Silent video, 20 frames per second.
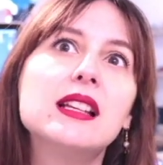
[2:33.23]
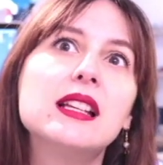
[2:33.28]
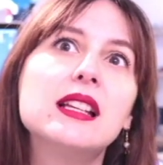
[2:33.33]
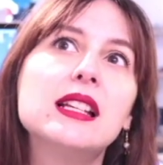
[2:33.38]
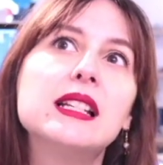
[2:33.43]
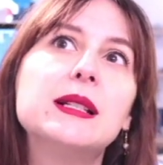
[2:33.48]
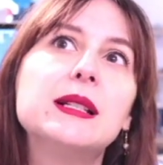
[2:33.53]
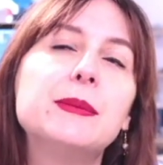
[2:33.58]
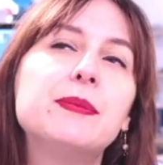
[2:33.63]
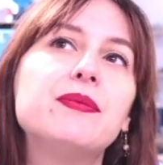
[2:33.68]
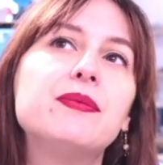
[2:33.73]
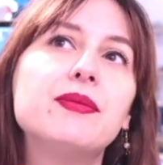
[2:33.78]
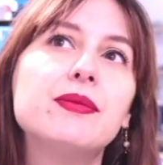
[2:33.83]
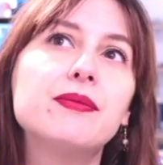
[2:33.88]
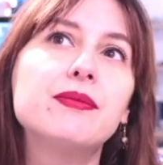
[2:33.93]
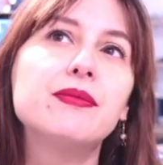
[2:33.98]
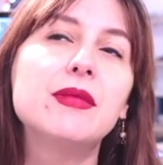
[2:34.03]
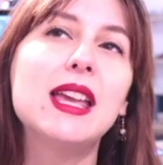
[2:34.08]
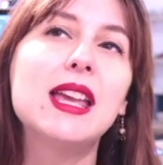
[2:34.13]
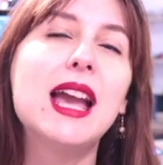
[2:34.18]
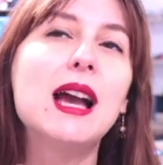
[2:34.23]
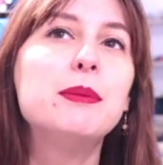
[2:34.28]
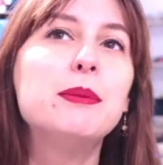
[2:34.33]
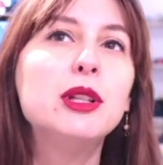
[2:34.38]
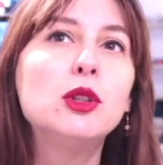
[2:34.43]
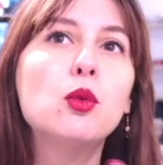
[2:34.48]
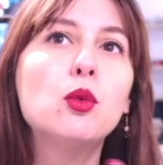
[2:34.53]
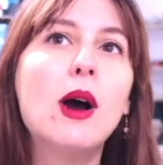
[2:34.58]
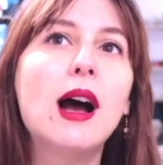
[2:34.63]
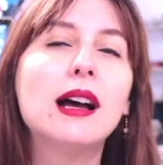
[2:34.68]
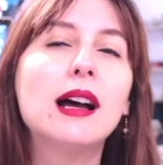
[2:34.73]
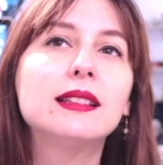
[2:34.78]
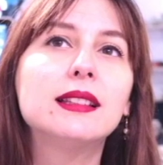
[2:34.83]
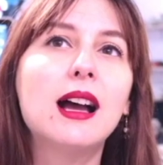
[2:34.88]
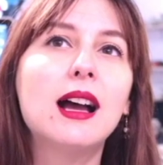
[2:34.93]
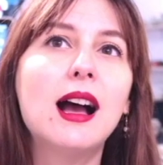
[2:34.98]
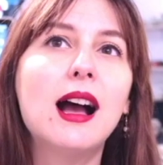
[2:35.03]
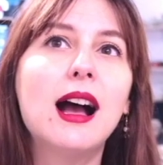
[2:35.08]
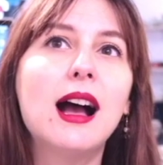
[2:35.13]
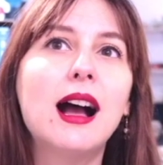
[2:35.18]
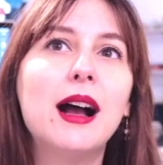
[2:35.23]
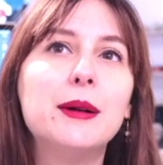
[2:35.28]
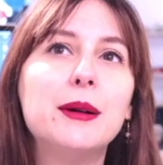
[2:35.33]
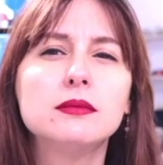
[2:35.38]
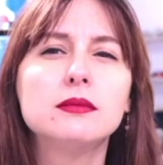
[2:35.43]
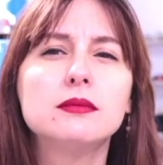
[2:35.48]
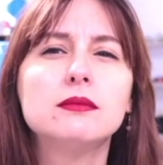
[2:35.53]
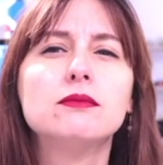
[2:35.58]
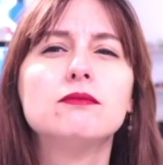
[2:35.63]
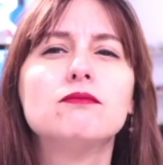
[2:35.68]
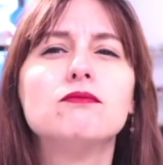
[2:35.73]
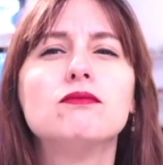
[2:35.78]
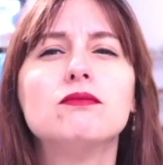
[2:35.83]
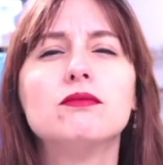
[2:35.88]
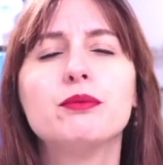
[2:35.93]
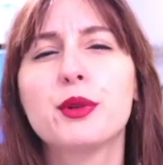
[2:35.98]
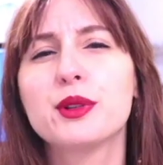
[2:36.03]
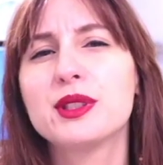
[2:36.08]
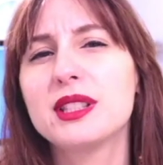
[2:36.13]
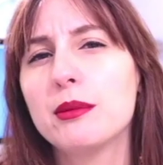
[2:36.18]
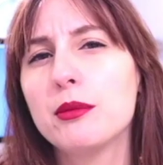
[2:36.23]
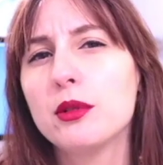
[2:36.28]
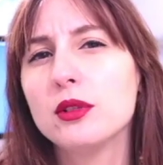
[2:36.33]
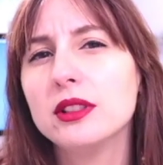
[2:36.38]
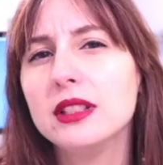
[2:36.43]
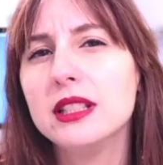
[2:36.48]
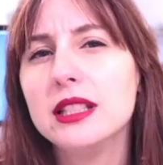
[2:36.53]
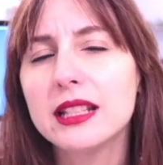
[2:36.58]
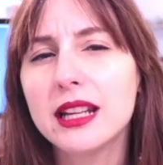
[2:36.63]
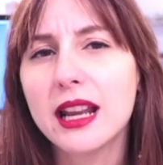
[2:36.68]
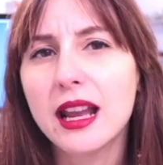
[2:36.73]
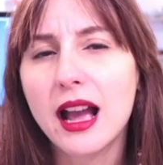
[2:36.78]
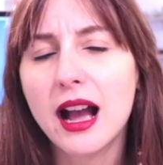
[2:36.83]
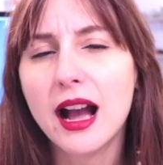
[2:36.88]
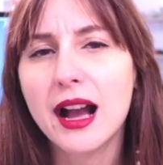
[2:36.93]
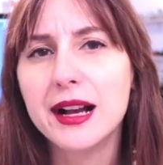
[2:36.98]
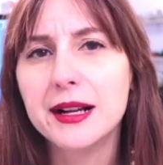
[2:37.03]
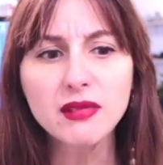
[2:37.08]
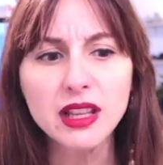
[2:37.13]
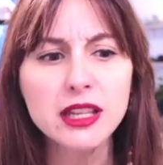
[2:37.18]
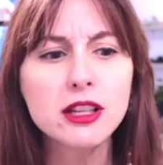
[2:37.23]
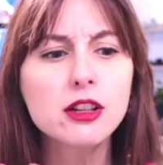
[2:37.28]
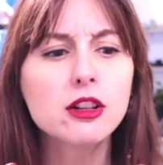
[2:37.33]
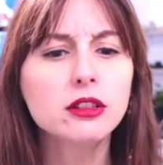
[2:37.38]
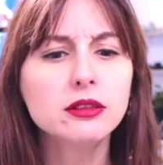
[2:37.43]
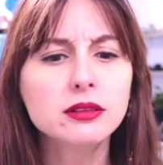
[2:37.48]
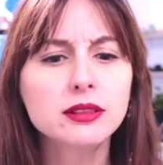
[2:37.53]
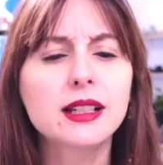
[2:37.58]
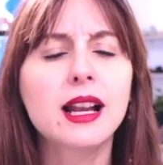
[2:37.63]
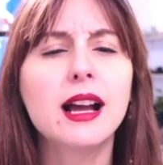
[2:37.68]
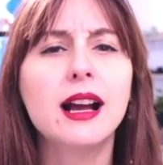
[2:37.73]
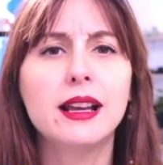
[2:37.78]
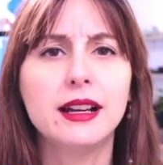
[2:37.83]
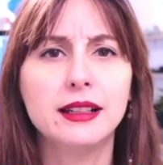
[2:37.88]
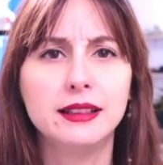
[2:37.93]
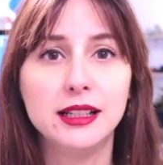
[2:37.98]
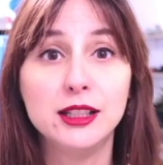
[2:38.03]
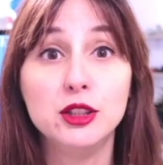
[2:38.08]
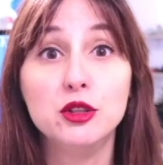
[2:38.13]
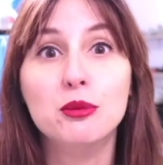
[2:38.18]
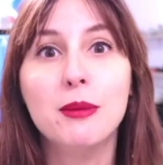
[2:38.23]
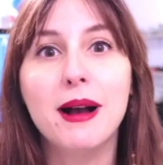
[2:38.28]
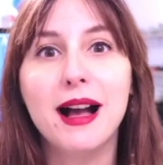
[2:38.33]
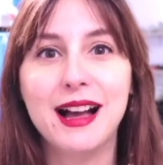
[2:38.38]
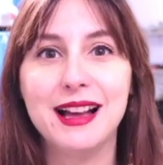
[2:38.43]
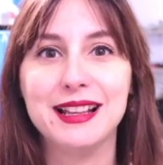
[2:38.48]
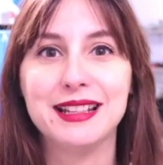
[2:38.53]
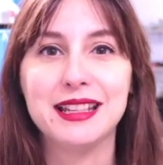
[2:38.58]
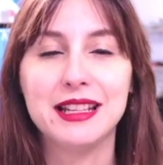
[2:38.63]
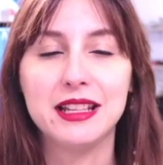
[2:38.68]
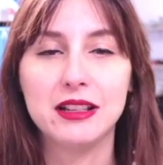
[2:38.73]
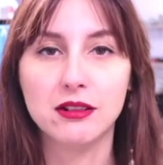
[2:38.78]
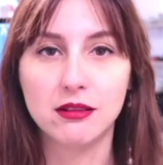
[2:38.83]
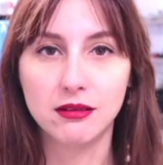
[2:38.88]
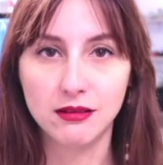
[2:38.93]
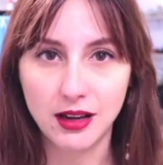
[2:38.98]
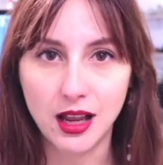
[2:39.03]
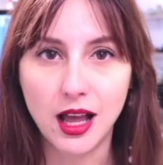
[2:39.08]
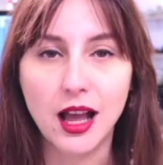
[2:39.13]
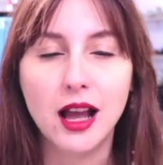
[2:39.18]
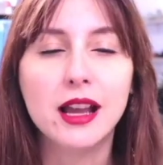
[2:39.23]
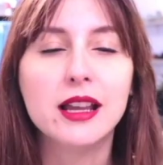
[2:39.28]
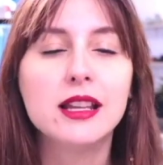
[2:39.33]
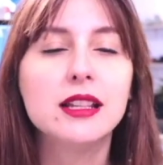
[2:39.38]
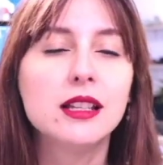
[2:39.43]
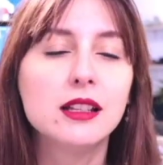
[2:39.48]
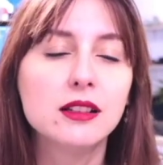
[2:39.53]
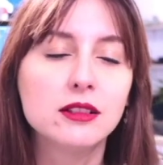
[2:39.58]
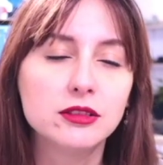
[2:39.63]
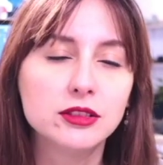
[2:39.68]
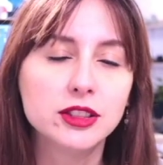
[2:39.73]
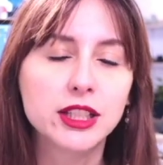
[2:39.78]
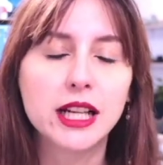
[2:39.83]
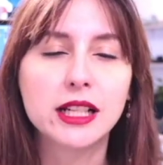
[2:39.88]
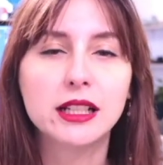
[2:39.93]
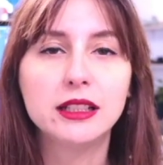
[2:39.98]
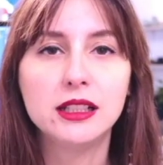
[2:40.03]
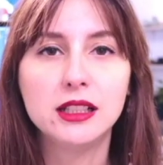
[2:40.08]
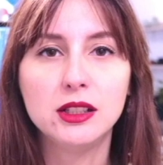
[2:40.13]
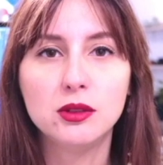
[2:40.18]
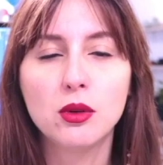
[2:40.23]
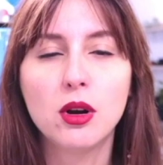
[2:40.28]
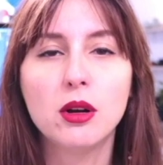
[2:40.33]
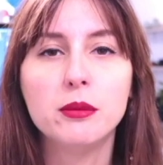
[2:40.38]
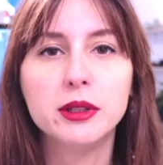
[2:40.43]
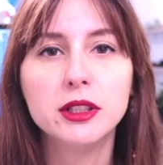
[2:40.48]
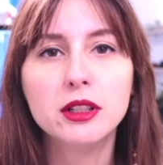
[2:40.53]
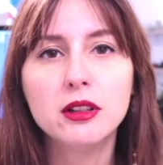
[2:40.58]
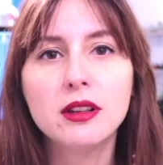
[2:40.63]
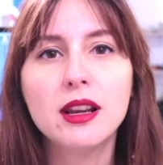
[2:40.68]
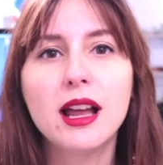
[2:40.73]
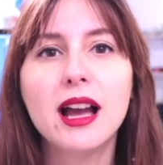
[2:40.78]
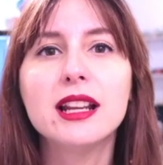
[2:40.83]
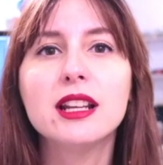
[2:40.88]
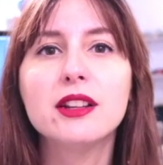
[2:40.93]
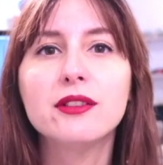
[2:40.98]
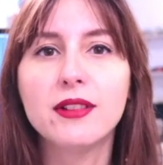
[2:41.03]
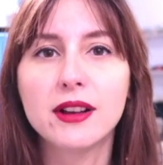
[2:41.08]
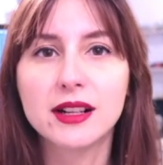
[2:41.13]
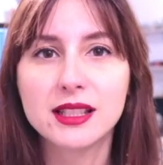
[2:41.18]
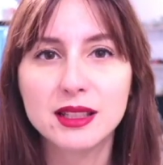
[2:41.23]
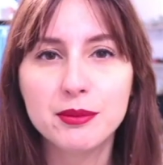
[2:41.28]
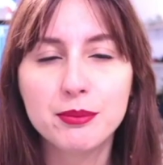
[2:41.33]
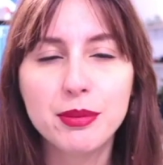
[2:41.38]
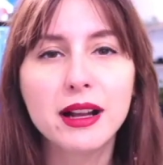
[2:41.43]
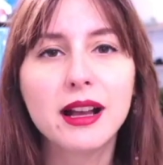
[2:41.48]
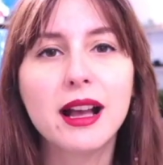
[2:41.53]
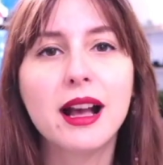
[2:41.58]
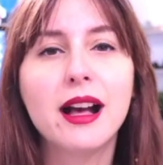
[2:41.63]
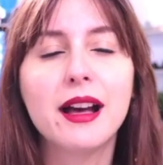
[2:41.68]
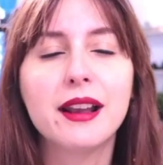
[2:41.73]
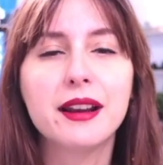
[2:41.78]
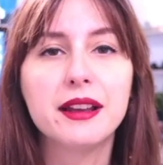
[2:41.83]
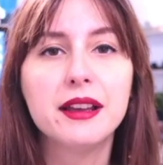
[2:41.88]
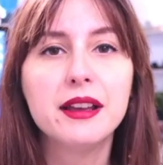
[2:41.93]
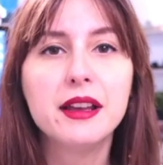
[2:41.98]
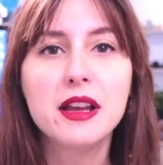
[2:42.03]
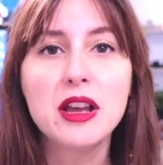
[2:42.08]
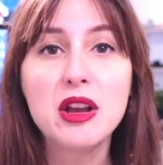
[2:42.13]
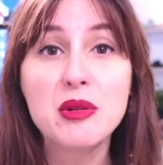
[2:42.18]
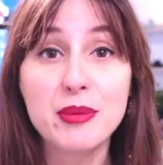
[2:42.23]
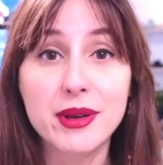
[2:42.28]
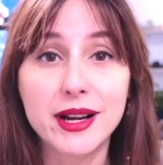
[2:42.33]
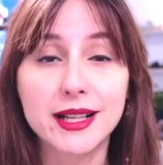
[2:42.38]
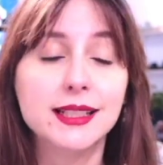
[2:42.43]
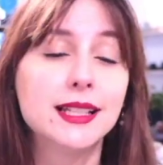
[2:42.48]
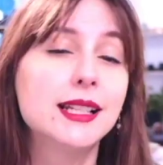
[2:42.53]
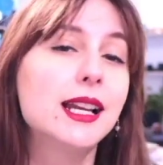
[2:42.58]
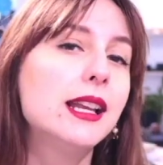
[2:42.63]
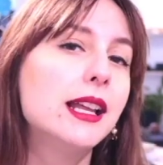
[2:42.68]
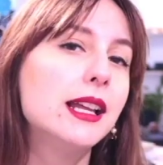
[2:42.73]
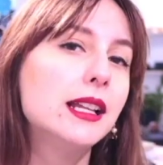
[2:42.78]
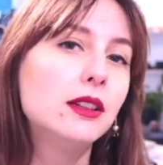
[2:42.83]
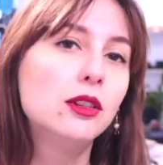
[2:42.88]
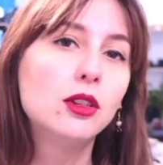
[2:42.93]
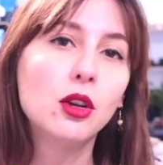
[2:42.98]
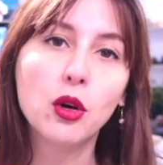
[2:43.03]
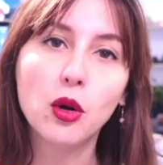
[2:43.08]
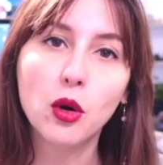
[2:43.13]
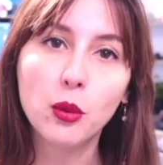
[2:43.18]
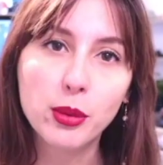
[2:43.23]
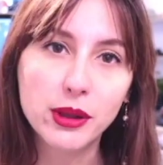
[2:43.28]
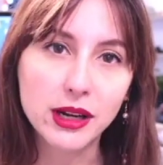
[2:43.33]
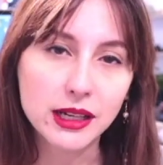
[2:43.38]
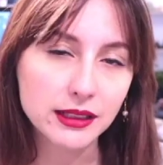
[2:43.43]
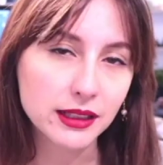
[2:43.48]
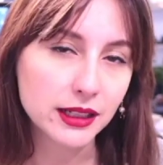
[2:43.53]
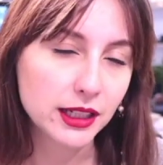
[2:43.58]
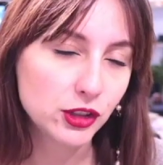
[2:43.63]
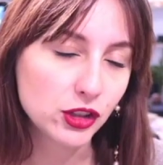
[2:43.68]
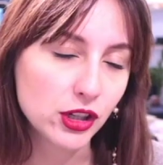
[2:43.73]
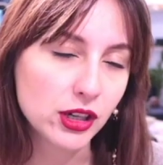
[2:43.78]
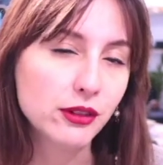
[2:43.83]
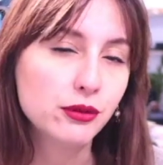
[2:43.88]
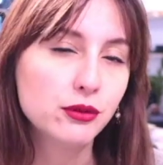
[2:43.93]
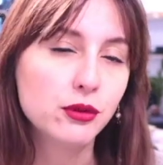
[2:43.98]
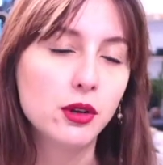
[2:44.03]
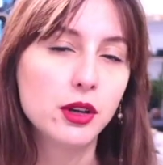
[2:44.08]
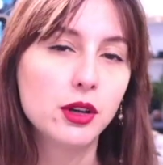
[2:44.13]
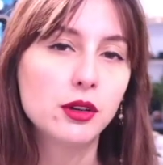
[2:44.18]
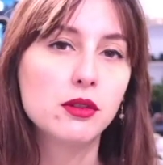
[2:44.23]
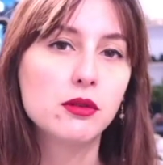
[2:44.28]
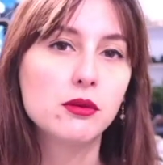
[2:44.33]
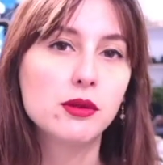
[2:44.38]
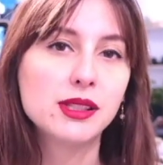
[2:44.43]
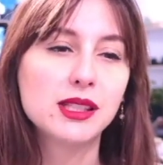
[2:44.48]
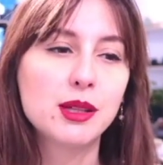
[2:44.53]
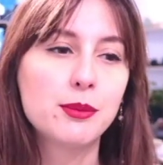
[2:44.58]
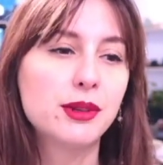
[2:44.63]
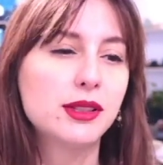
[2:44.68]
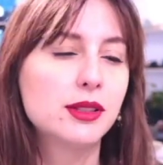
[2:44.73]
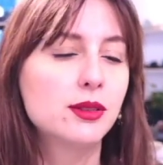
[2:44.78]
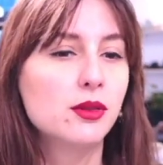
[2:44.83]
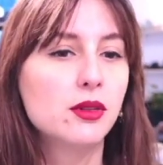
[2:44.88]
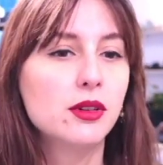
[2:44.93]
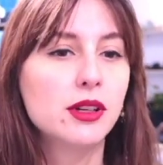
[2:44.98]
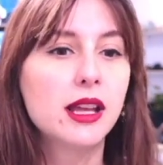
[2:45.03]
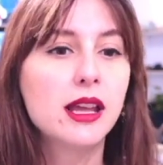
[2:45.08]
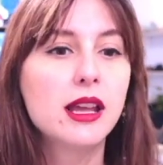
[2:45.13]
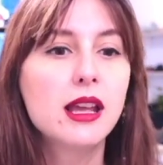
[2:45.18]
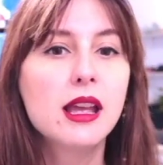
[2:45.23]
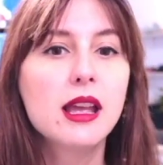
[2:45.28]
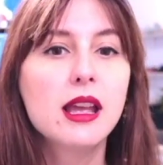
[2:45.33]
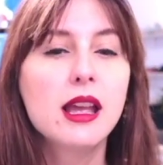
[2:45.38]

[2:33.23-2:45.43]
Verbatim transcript: ehm, è abituata a, mm, possiamo dire, a incontrare degli umani online, incontrare degli uomini online e farsi pagare per andare a letto o per andare a cena fuori con queste persone.